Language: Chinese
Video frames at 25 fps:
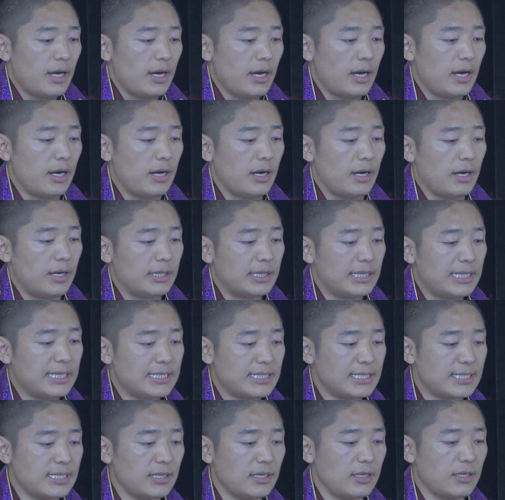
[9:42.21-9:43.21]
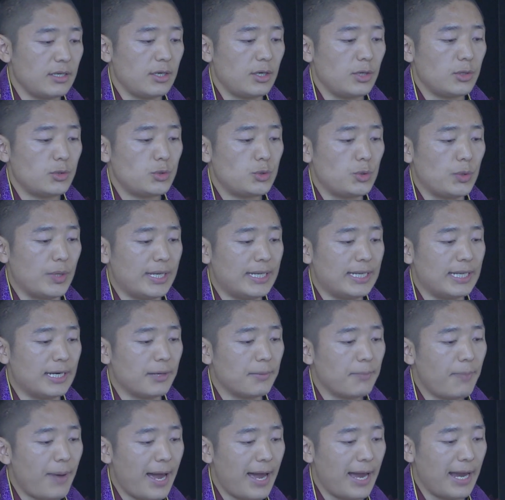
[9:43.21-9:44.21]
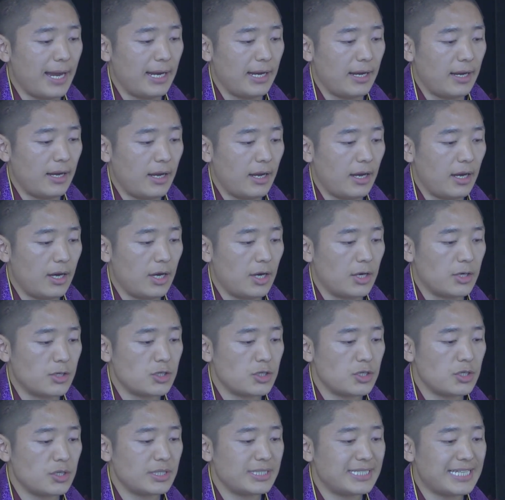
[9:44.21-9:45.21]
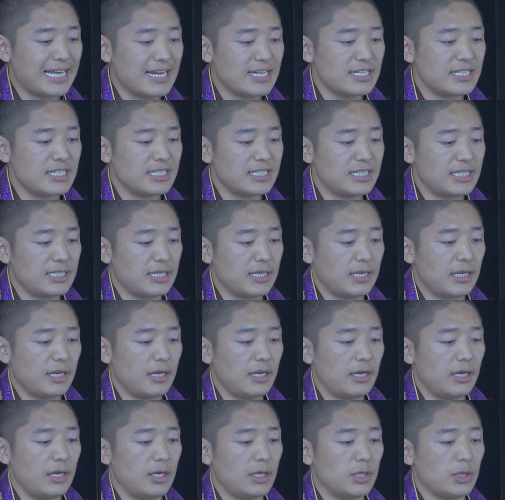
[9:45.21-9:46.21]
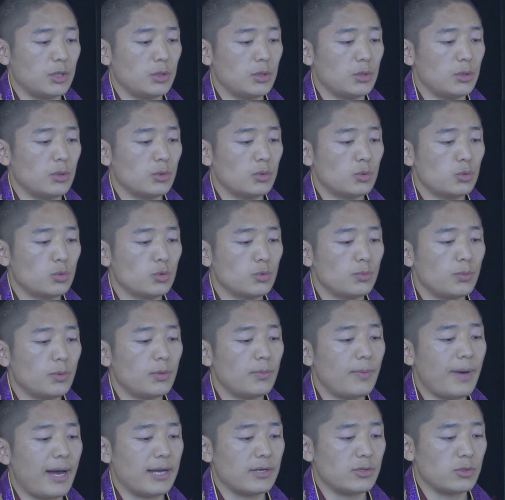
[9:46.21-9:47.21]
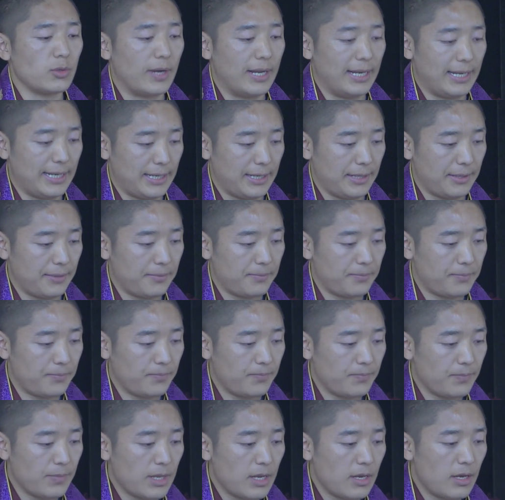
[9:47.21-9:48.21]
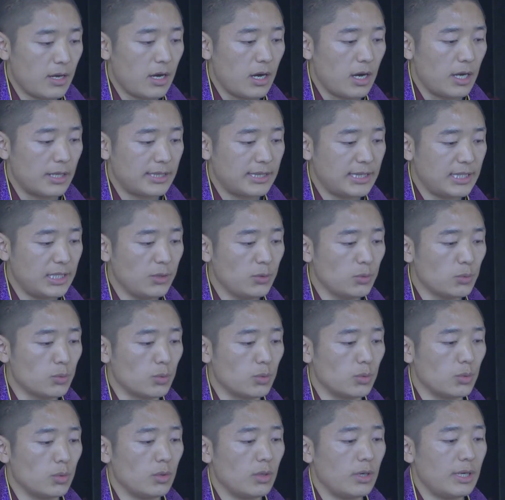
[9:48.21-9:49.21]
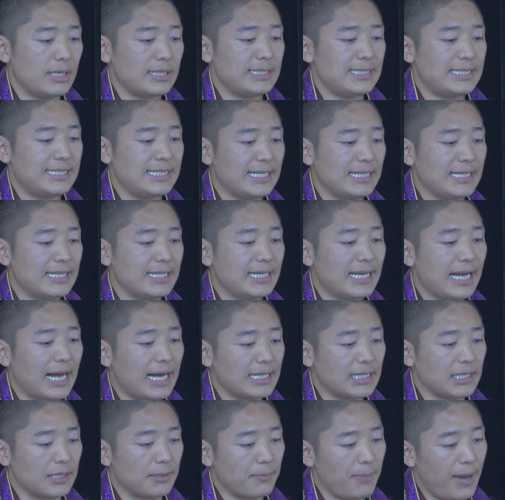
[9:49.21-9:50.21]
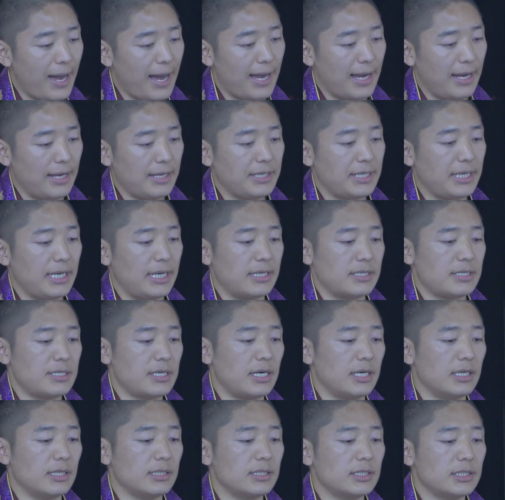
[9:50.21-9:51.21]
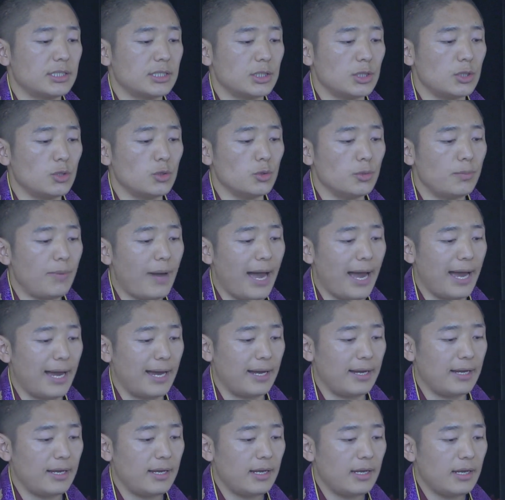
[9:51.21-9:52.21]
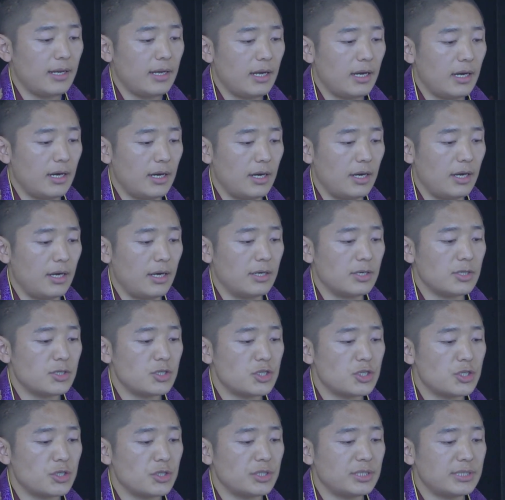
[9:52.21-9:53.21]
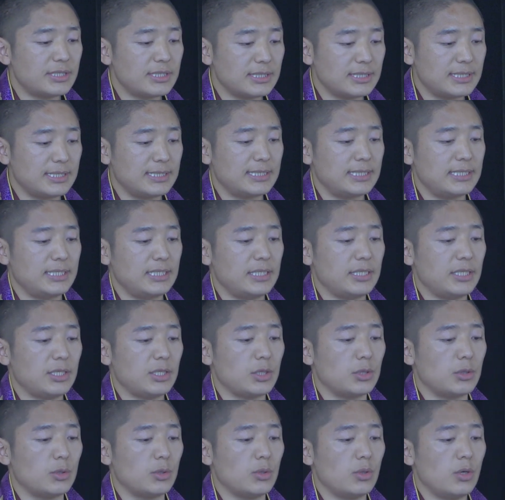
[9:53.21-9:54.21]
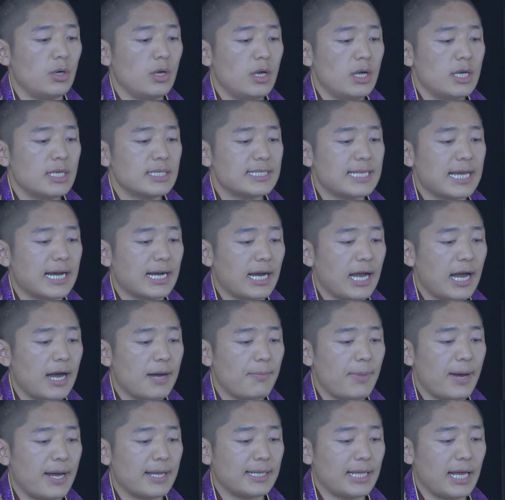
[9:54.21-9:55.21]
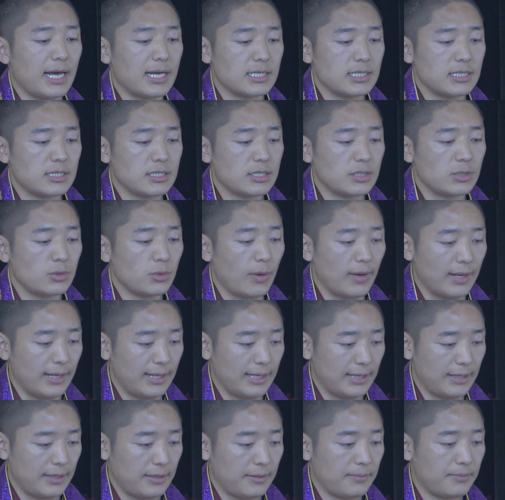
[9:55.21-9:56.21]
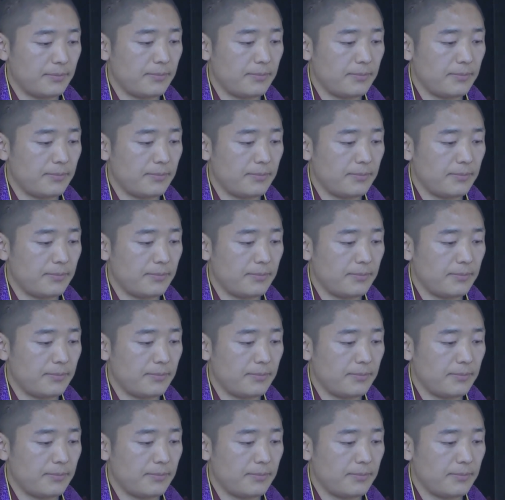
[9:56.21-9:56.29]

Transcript: 呃，第四觉能派，呃，十三世纪，呃，由都波巴传临。呃，第五新噶登派，也称格鲁派，呃，十四世纪由藏喀巴大师传临。